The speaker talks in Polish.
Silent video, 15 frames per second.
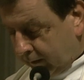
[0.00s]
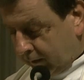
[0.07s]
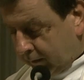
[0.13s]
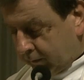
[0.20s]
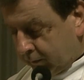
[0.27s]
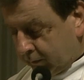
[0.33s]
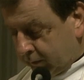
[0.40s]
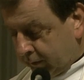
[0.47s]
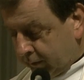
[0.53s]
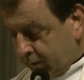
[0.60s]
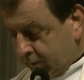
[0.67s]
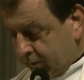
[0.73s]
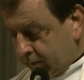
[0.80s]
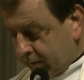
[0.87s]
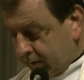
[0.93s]
On
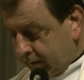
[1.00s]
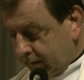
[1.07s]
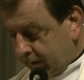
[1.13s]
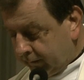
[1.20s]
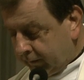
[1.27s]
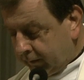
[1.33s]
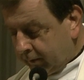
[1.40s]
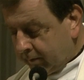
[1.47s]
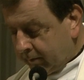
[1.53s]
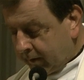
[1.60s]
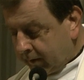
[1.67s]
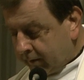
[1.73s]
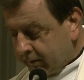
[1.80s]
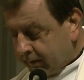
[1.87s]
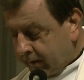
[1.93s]
ujął
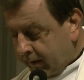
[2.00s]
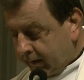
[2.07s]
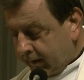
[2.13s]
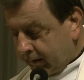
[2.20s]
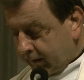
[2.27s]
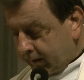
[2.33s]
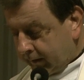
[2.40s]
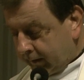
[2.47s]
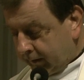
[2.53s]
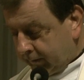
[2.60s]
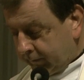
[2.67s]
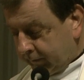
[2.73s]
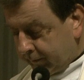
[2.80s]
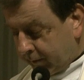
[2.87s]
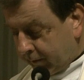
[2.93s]
niewidomego za rękę i
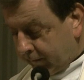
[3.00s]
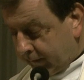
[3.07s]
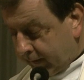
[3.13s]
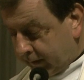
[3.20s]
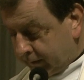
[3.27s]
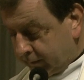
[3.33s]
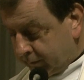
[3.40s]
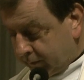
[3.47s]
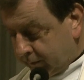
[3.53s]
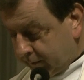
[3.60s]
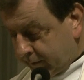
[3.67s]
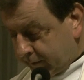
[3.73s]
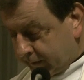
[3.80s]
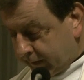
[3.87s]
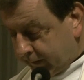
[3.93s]
wyprowadził go
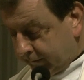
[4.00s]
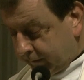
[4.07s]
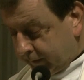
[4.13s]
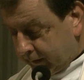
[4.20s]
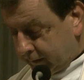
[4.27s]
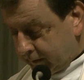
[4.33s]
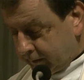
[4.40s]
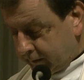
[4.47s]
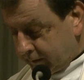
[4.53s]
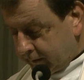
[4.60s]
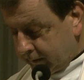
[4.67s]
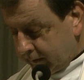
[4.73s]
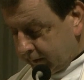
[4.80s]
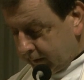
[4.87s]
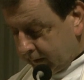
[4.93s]
poza wieś.
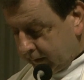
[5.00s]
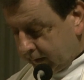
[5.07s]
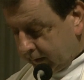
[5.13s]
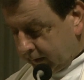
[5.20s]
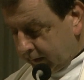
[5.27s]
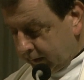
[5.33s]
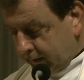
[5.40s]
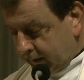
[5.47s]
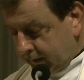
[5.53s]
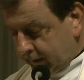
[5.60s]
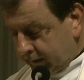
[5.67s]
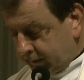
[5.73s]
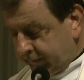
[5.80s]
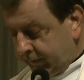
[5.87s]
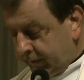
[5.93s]

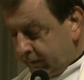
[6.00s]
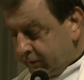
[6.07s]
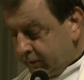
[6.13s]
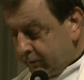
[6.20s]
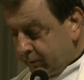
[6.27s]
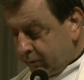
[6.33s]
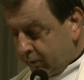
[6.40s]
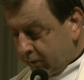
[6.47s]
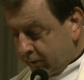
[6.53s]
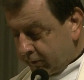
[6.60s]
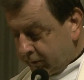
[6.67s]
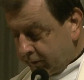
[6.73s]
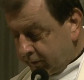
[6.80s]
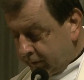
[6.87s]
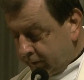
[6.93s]
Zwilżył mu
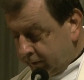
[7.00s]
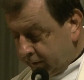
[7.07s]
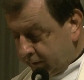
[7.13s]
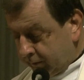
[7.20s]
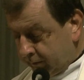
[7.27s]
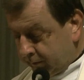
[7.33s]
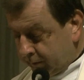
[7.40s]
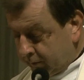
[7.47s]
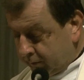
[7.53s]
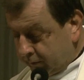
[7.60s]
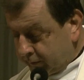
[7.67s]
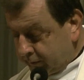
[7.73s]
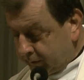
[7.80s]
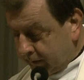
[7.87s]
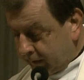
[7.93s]
oczy śliną,
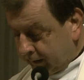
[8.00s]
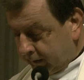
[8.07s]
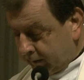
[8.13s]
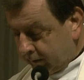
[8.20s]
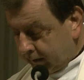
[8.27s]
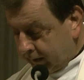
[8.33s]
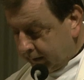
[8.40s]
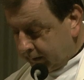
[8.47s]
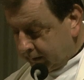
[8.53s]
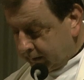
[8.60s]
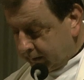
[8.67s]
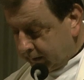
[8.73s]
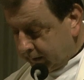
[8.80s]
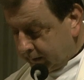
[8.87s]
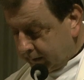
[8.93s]
położył na niego
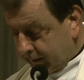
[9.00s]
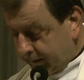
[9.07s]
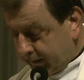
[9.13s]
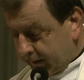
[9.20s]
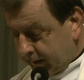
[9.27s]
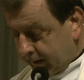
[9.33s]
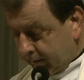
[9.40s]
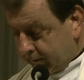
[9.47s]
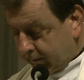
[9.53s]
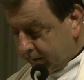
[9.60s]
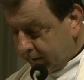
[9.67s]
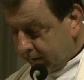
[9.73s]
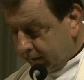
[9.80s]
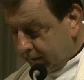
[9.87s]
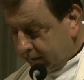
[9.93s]
ręce i zapytał:
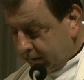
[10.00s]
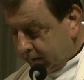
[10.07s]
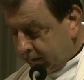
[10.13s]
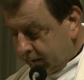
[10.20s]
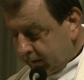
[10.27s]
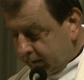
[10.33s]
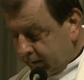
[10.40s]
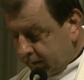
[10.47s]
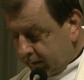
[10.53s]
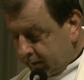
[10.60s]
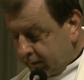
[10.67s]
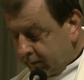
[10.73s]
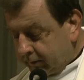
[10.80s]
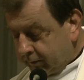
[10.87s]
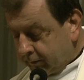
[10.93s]

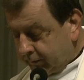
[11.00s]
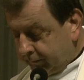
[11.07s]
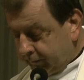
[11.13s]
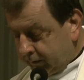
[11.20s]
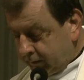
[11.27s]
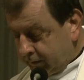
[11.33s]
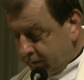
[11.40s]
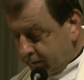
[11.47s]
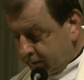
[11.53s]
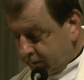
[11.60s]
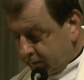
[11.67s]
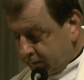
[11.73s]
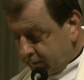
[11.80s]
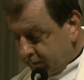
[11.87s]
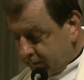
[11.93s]
Czy coś
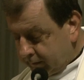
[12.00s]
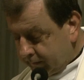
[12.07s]
widzisz?